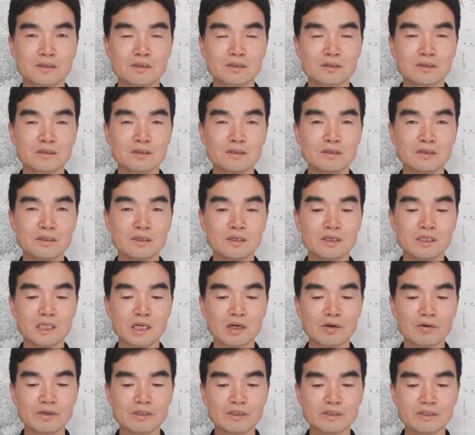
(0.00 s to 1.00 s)
그때
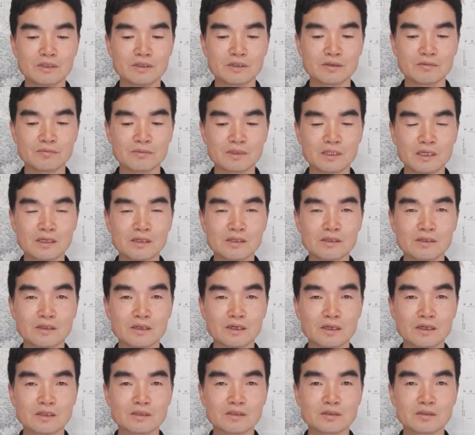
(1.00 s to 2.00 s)
다윗처럼
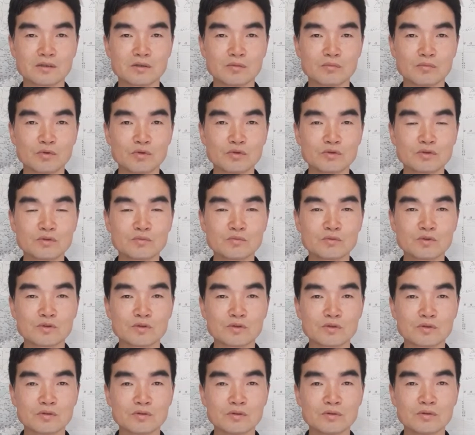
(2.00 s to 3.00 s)
달려나가서 목숨
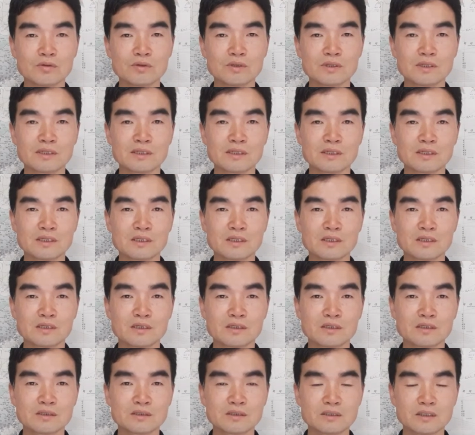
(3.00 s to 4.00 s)
걸고
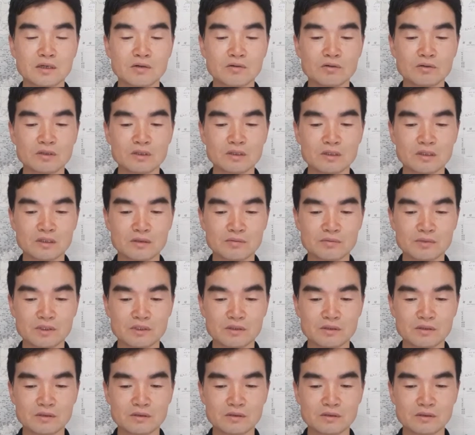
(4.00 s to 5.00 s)

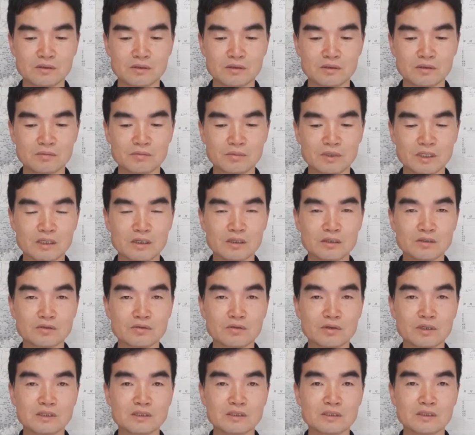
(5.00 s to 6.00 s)
싸웠다라면 얼마나
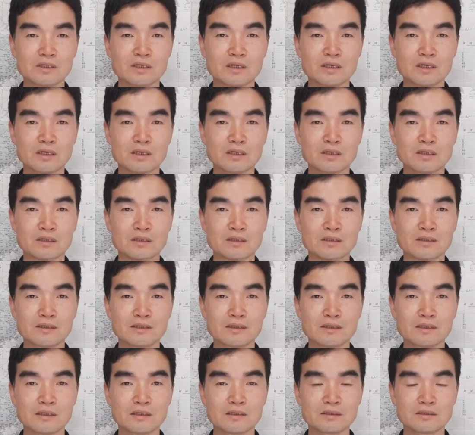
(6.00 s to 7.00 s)
좋았을까
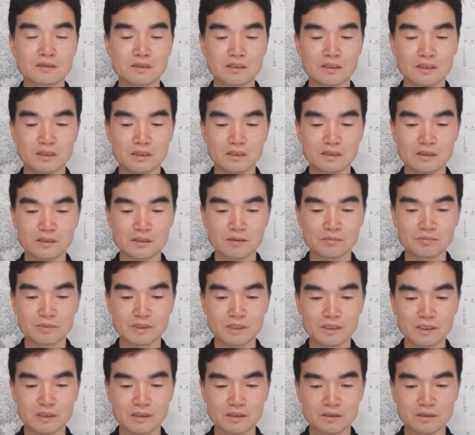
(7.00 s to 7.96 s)
하는 생각을 합니다.